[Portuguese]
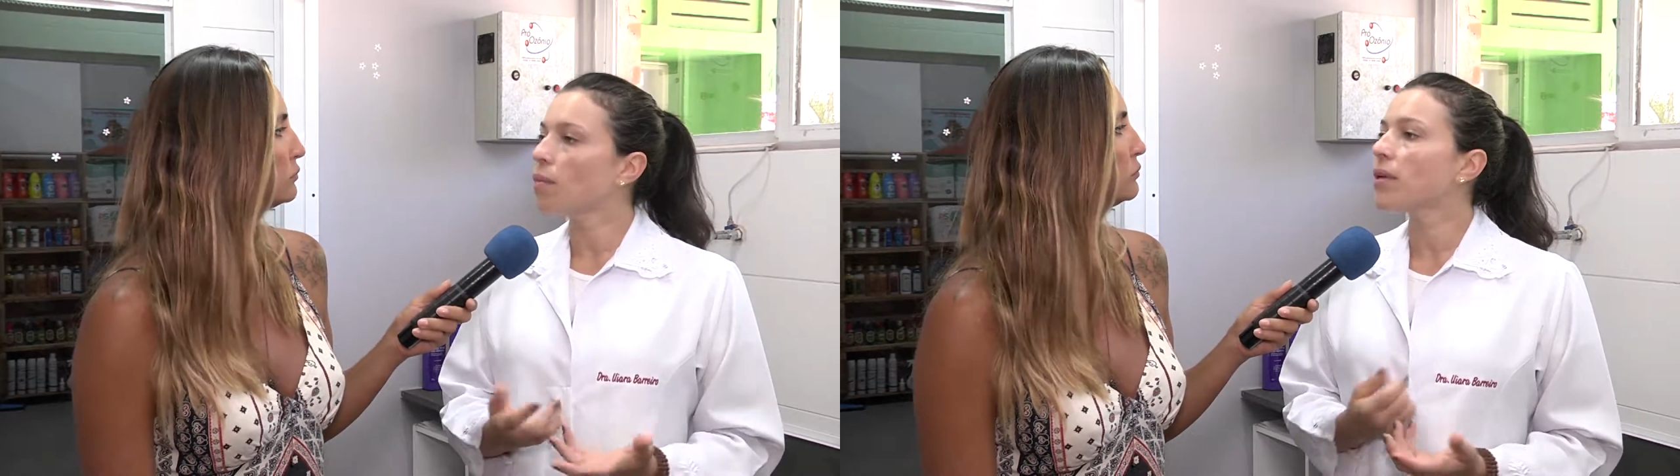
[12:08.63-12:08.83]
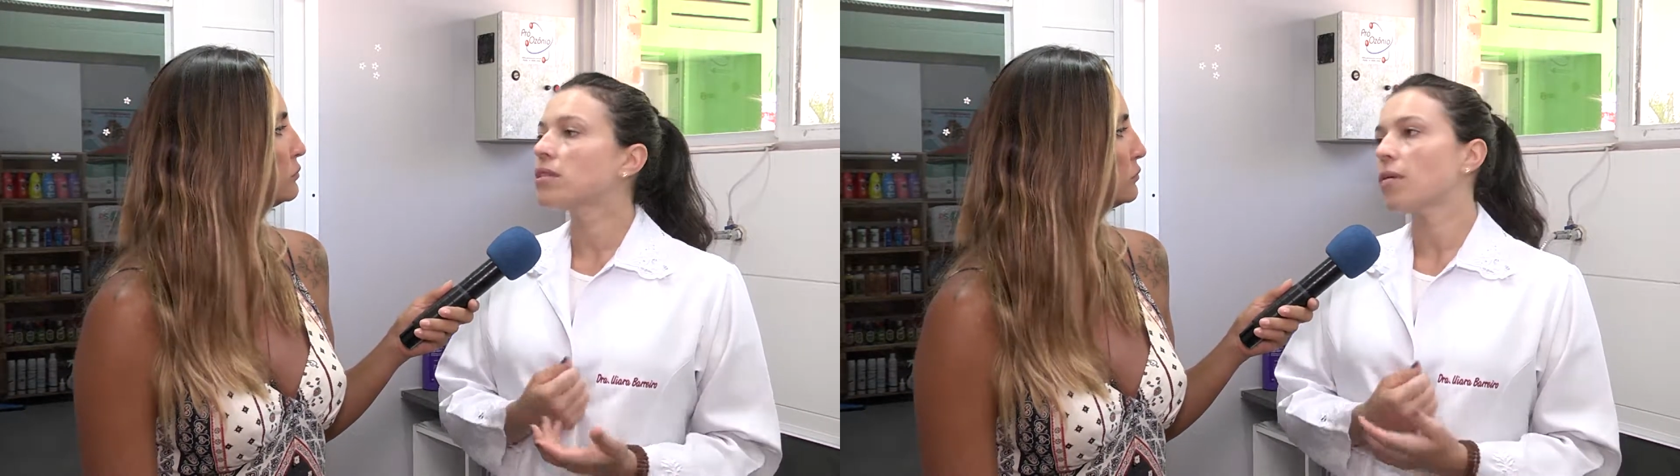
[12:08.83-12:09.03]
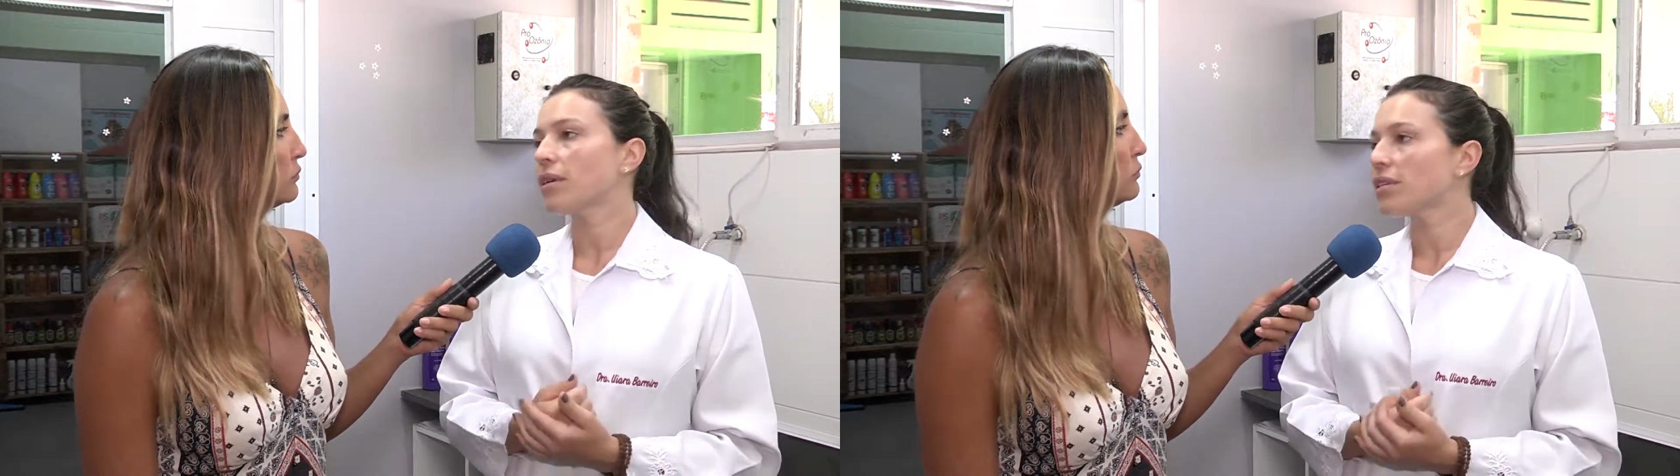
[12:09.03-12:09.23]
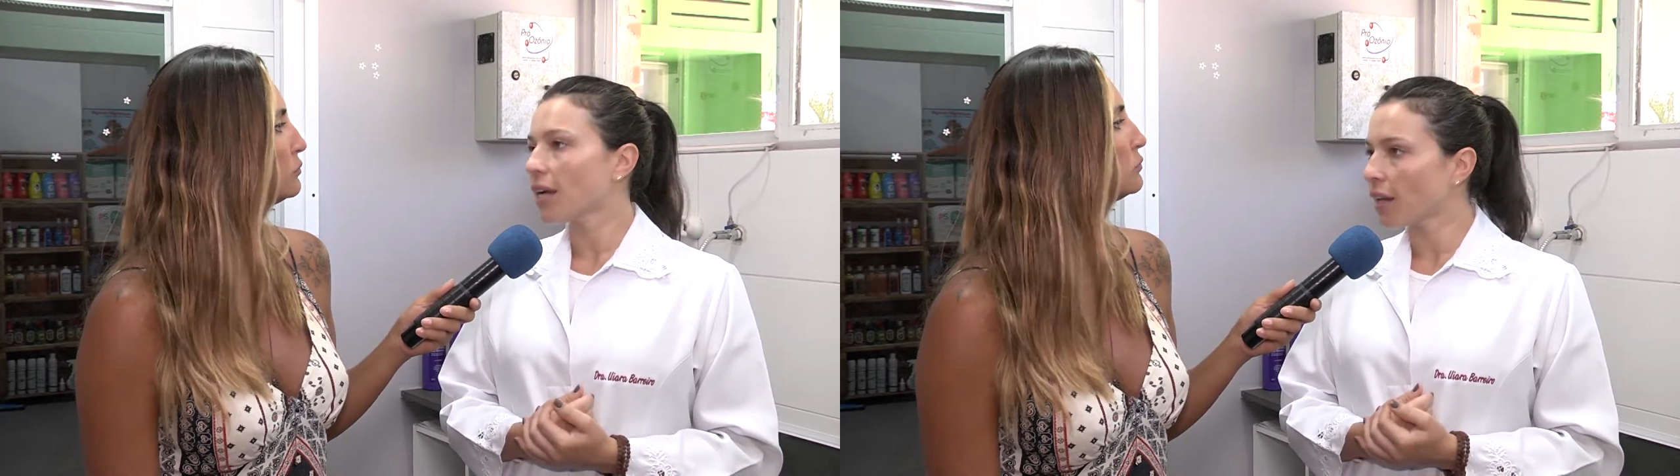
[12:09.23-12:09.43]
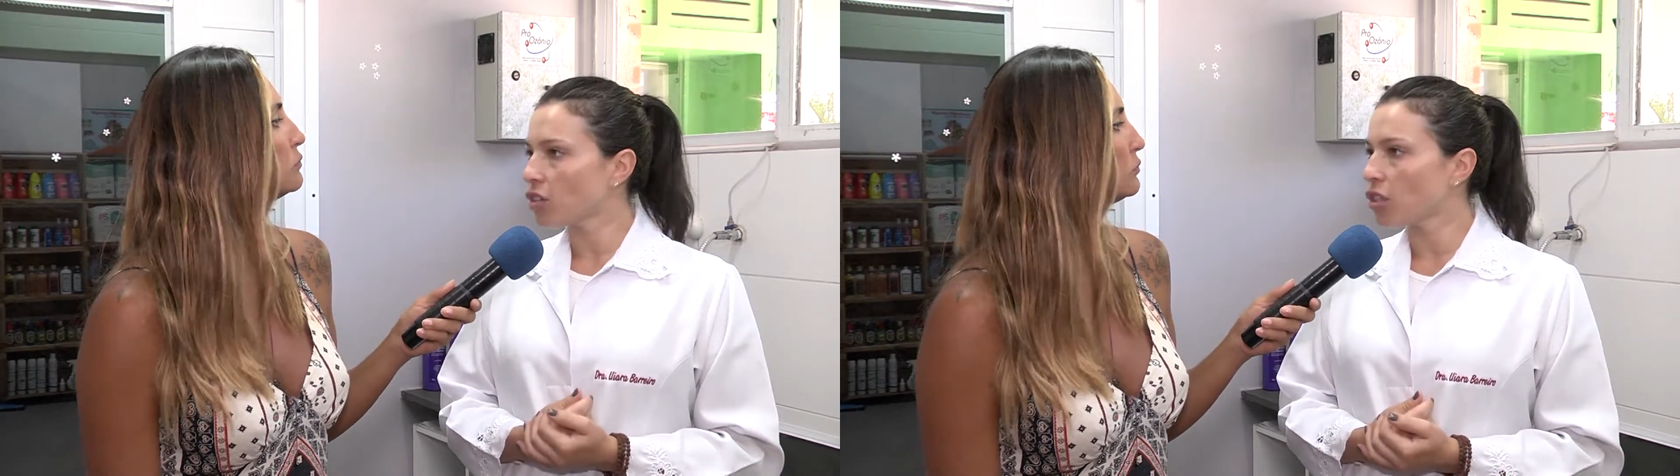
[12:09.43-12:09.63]
uma ação mais
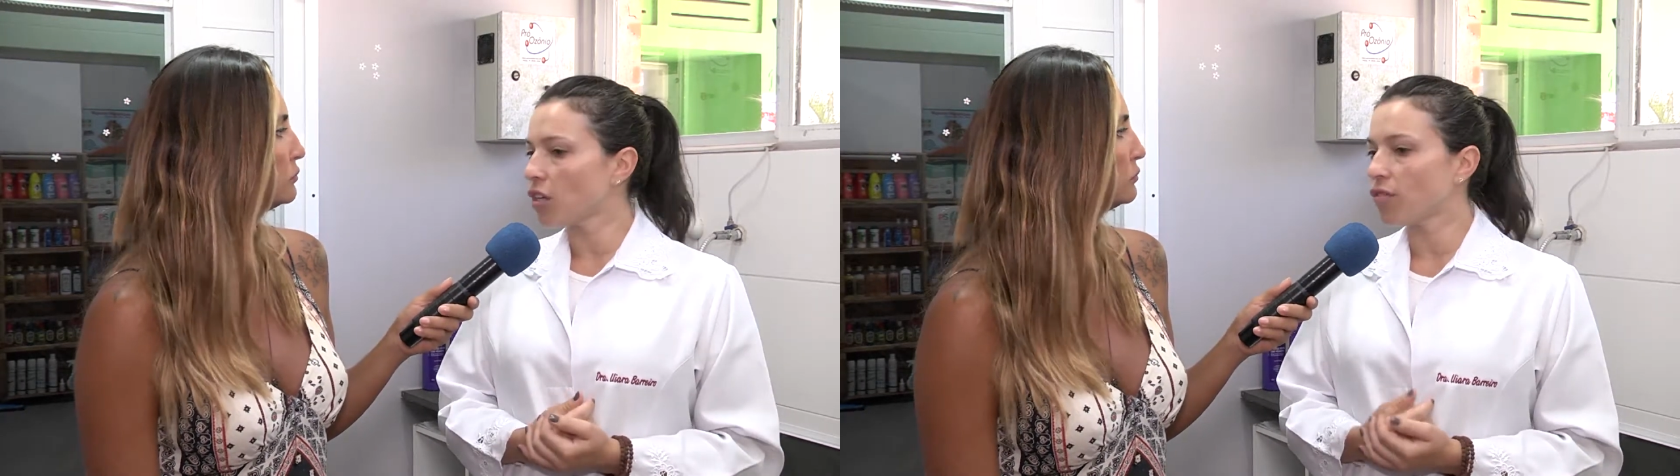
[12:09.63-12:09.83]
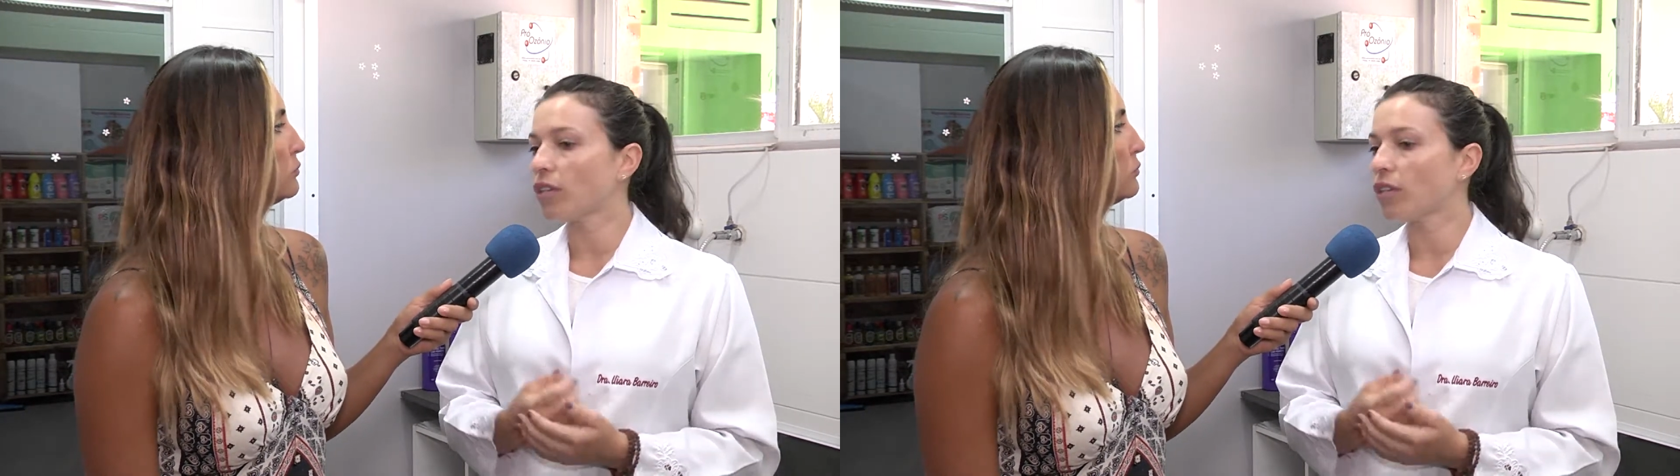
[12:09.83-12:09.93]
secativa,